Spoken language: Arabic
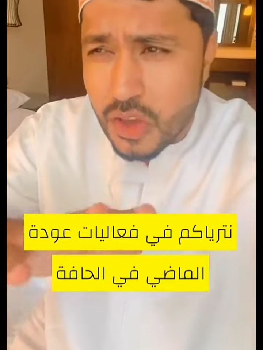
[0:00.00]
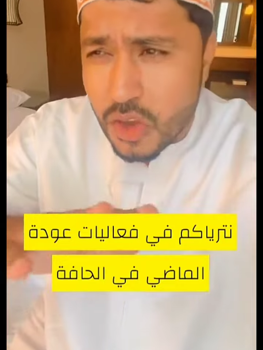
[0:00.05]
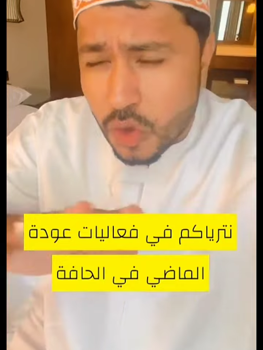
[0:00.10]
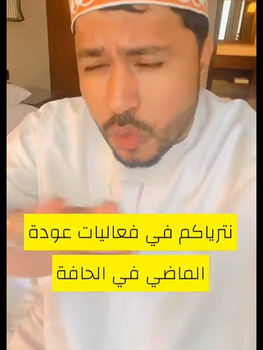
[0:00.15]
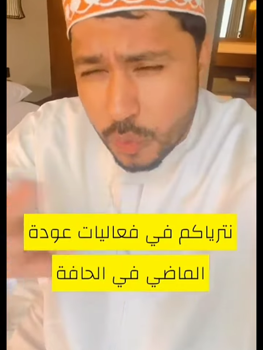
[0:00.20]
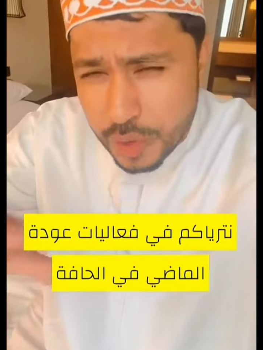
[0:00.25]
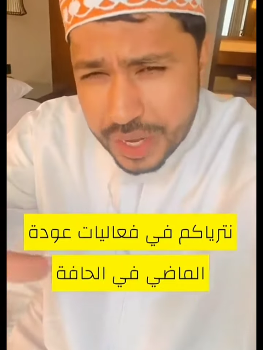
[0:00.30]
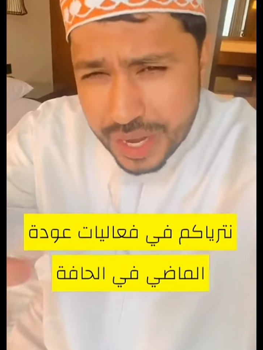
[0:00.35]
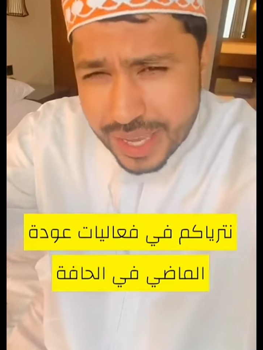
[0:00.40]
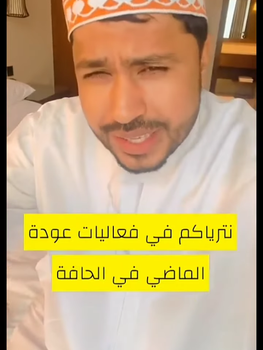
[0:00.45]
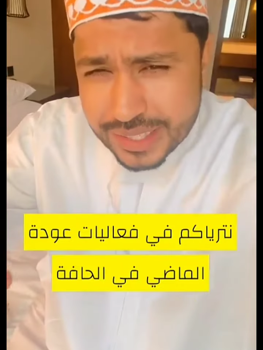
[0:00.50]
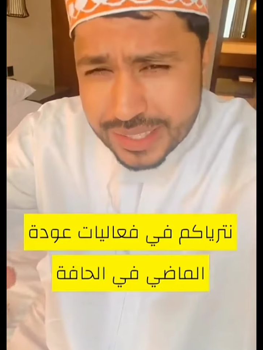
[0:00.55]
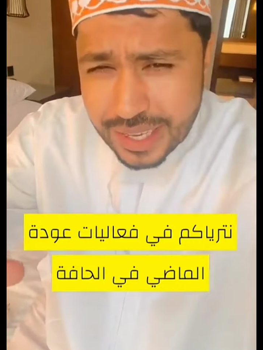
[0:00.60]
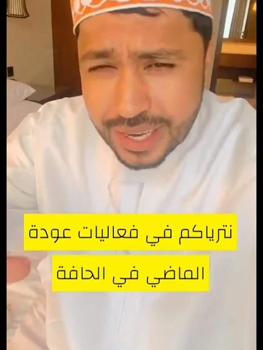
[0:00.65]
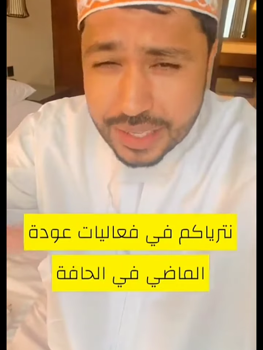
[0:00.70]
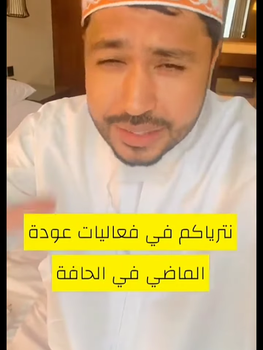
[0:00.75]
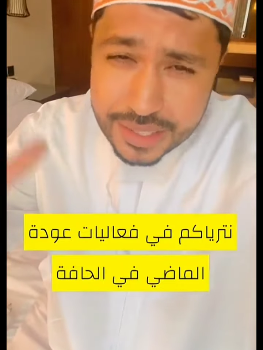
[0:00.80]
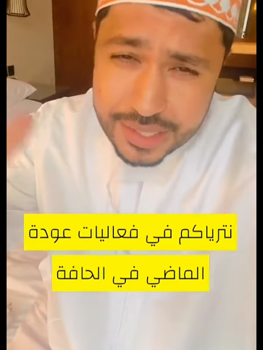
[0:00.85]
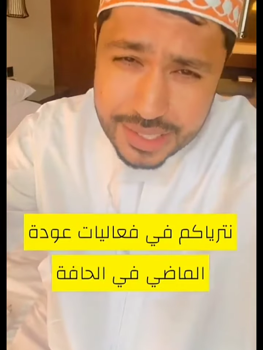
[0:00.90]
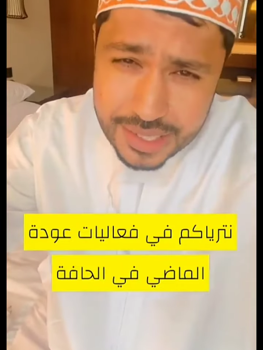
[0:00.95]
والناس كلها
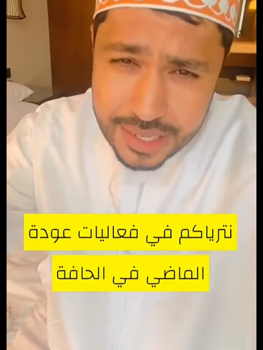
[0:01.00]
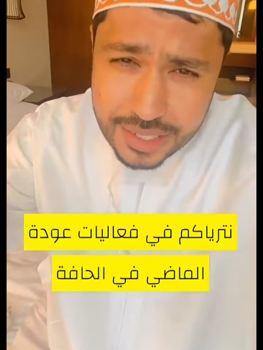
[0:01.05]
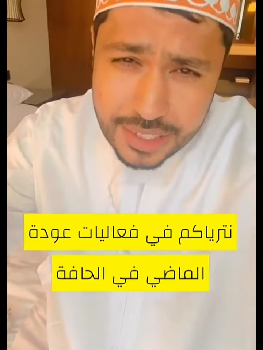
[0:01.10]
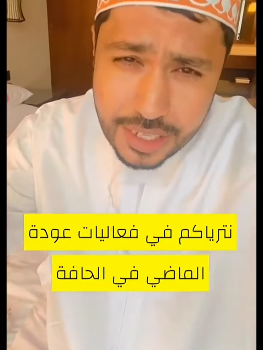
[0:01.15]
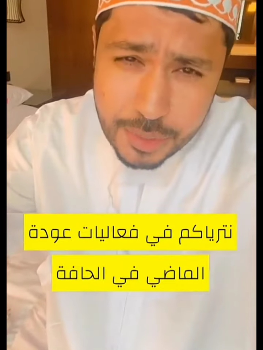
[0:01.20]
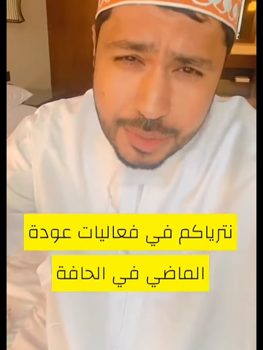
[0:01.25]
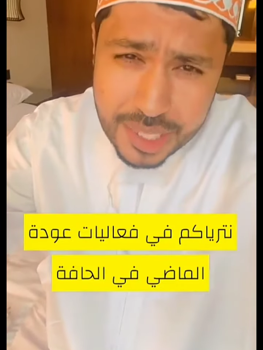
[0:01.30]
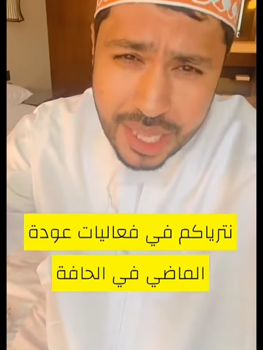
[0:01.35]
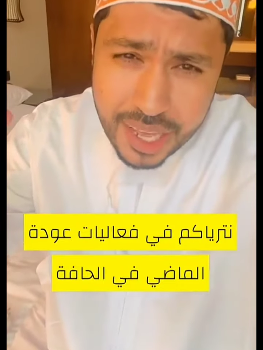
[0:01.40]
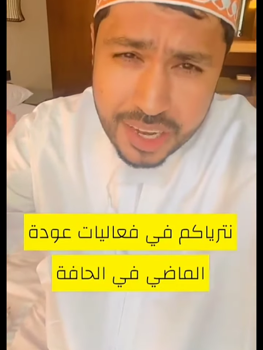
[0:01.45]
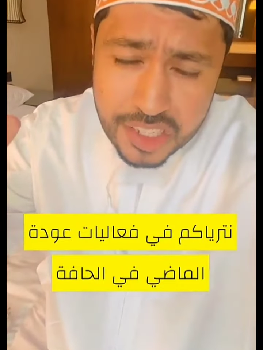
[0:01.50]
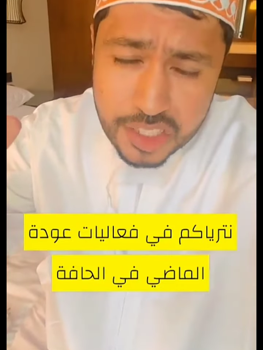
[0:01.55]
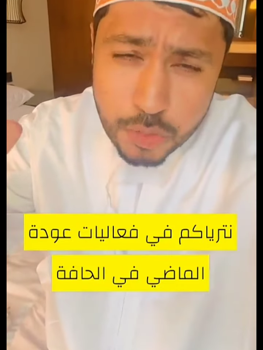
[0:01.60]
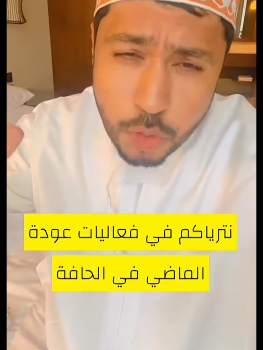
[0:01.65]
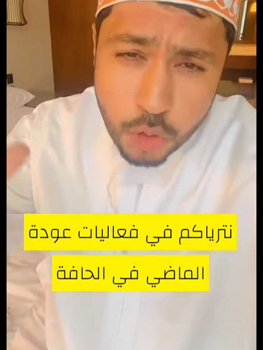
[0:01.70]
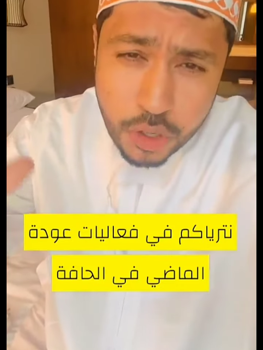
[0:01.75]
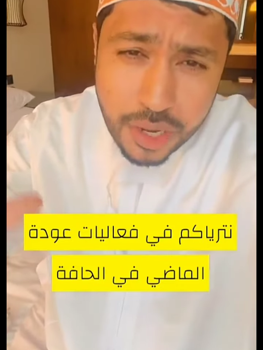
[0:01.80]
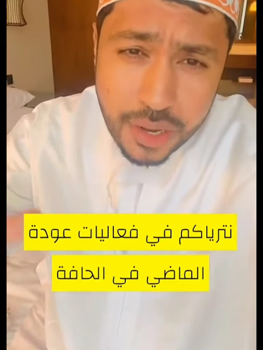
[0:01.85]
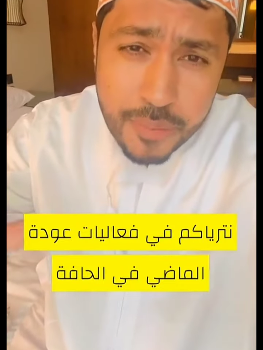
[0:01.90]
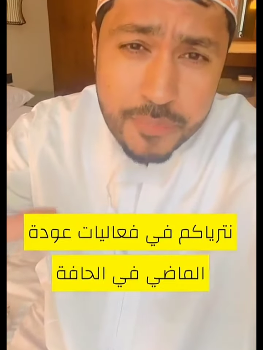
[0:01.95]
تستعد للمدارس
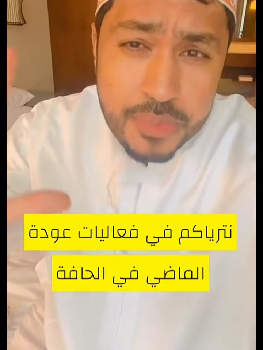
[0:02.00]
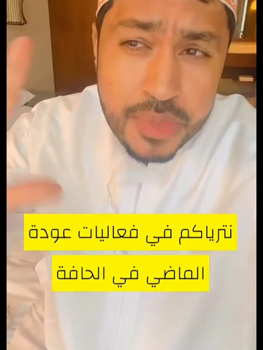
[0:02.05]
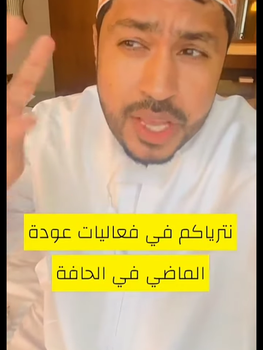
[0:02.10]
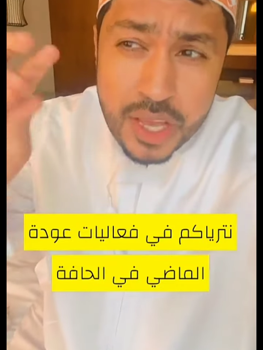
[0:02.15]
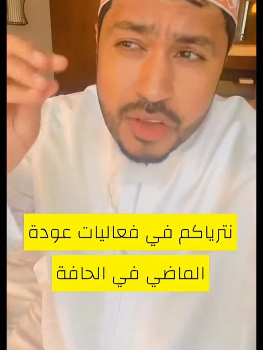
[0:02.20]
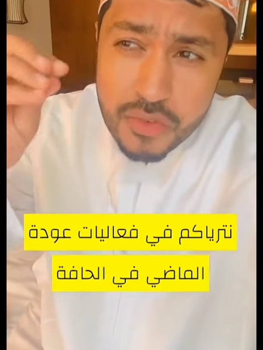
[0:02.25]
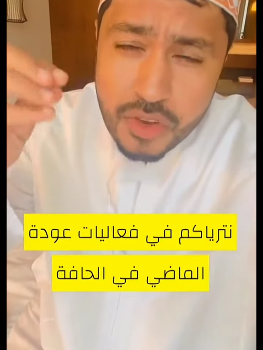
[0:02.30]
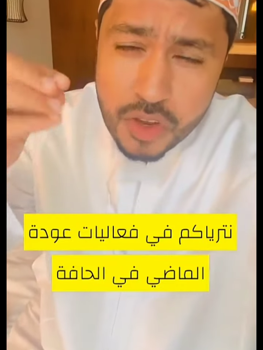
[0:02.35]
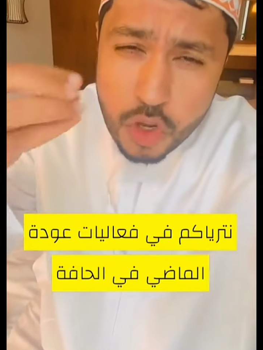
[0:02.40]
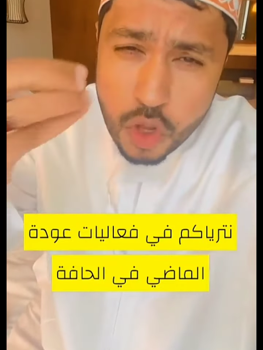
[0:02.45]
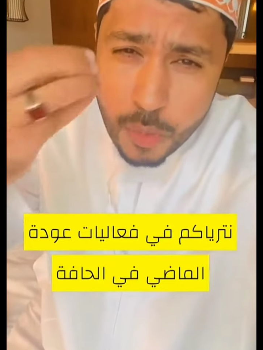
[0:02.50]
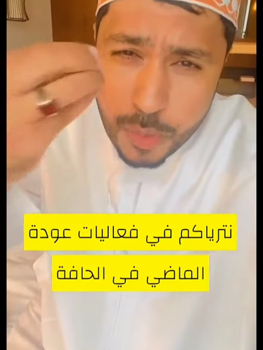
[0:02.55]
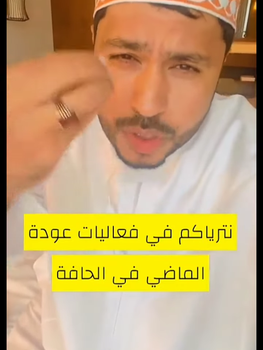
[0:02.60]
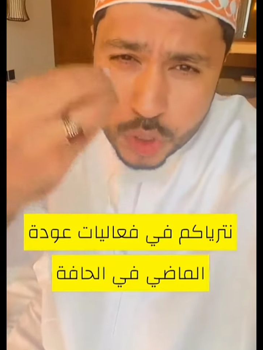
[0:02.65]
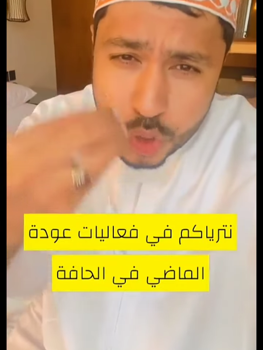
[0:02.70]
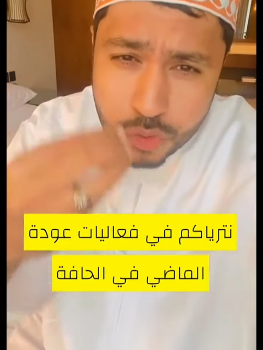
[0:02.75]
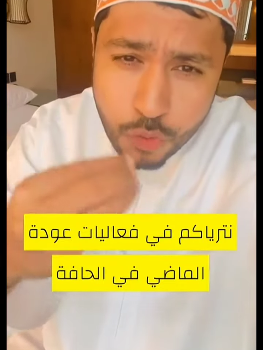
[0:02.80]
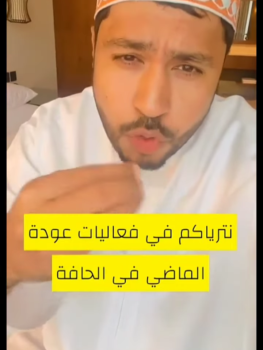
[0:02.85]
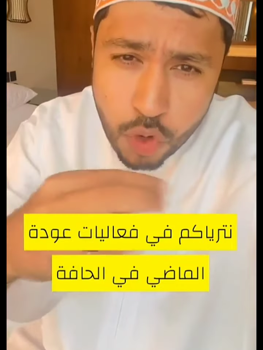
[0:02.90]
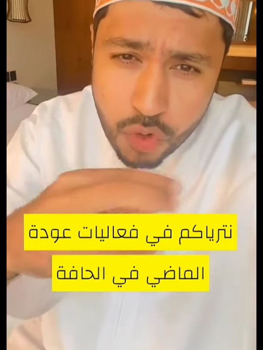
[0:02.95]
بكره فاليوم
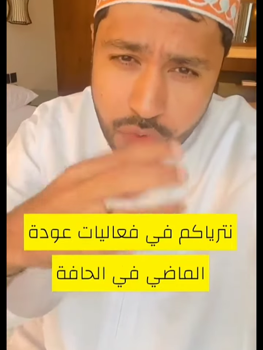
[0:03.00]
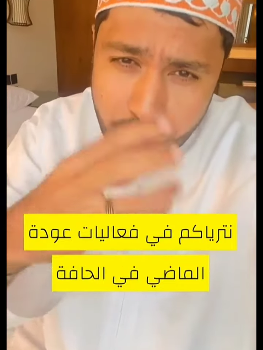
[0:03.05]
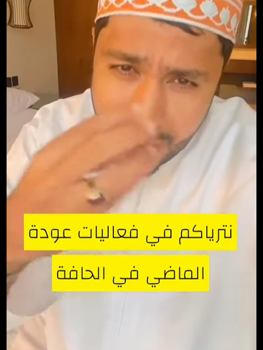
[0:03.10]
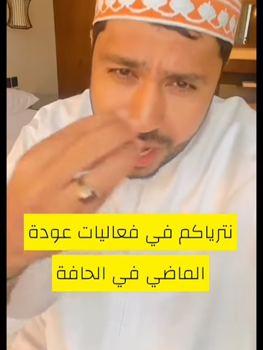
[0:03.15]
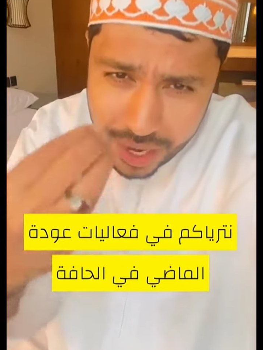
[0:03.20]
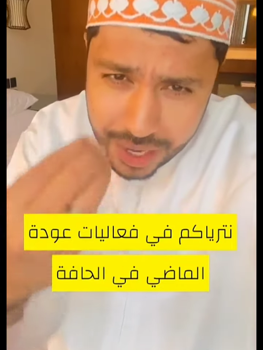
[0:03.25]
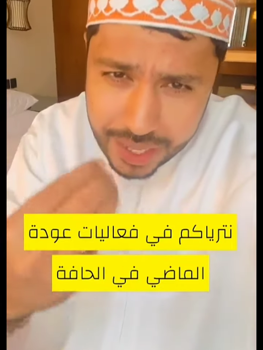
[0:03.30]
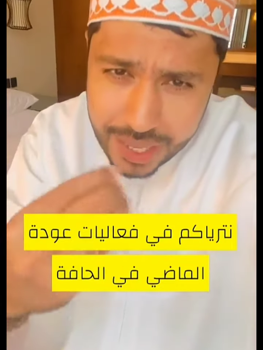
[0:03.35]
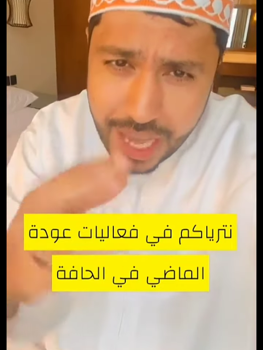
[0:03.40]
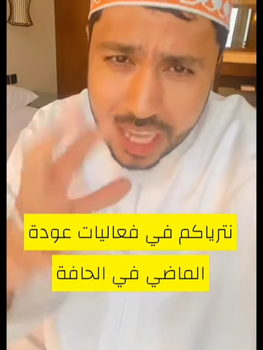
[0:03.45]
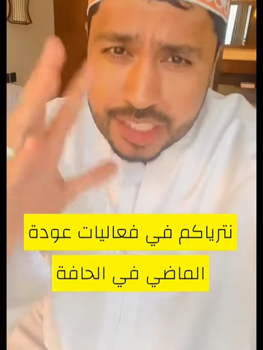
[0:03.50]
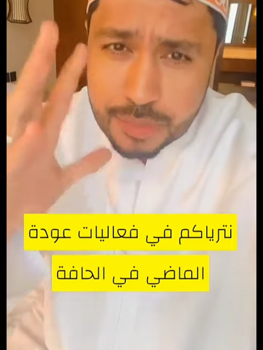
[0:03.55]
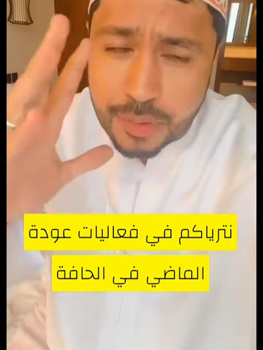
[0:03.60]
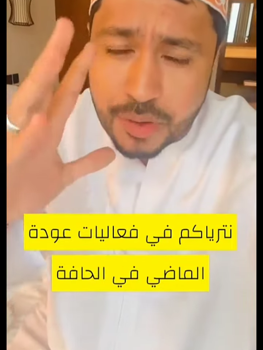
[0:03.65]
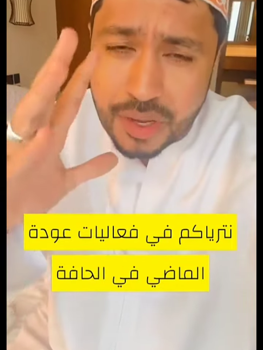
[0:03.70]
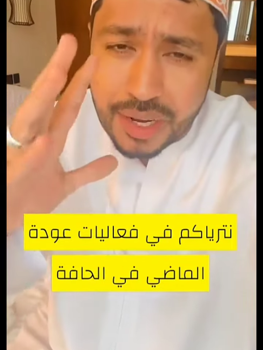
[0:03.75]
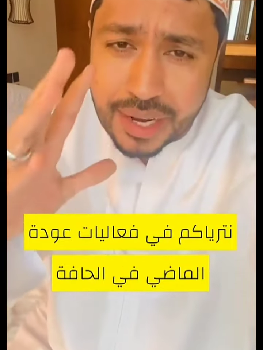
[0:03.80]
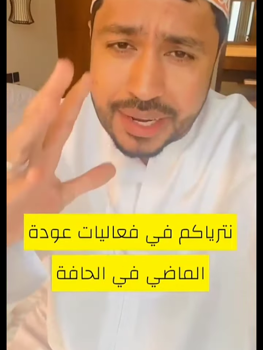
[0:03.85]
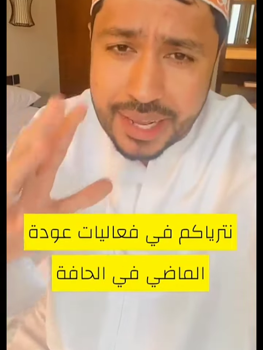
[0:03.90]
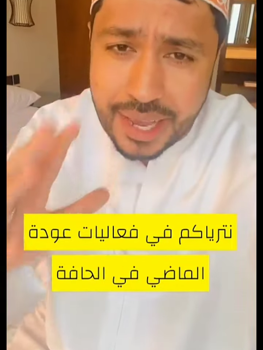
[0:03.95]
بتشوفون الفعاليات
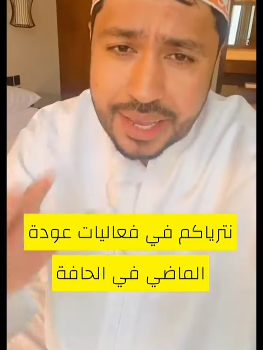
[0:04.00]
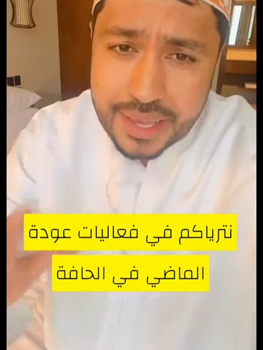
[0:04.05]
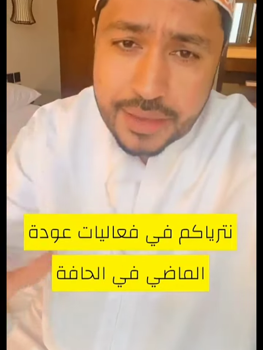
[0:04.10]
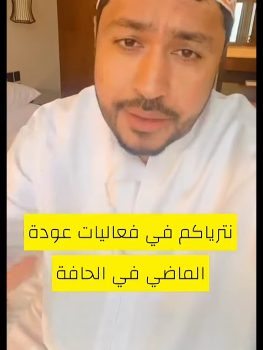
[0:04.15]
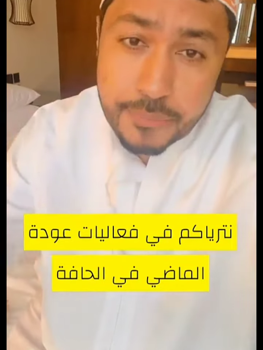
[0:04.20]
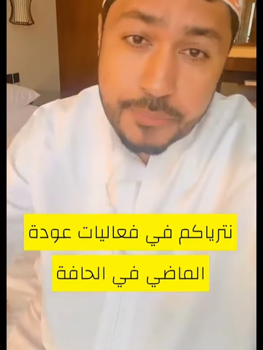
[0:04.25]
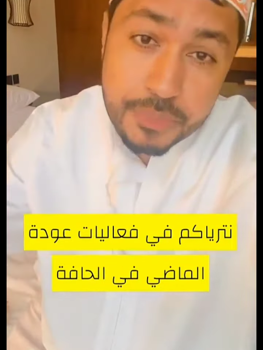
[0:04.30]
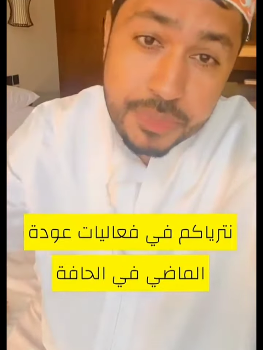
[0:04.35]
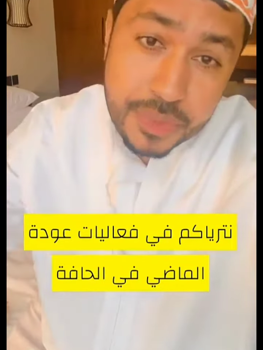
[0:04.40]
بكل اريحيه